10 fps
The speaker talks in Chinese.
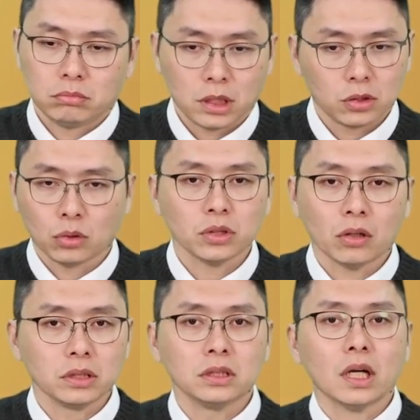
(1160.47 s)
那个中
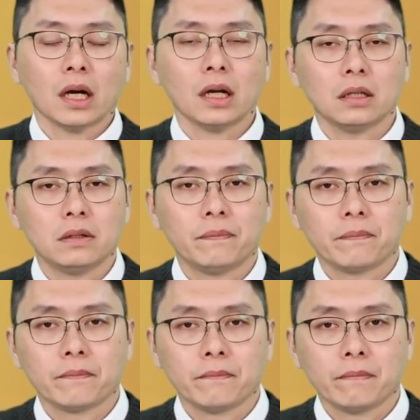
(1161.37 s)
小已经上
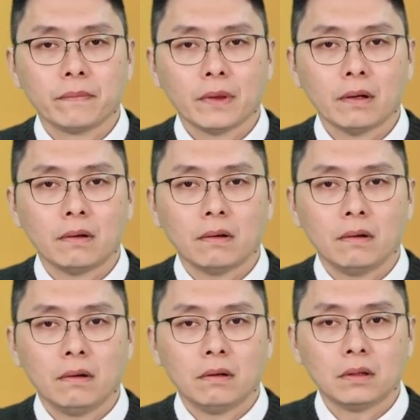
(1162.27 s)
来，
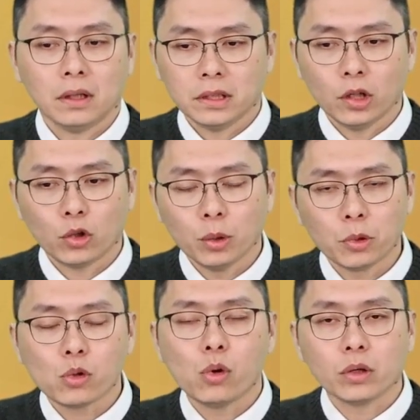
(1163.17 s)
然后营业规
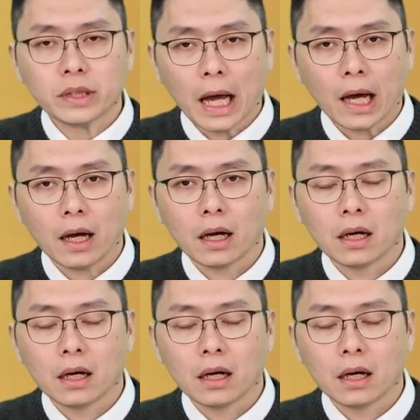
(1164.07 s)
模扩大，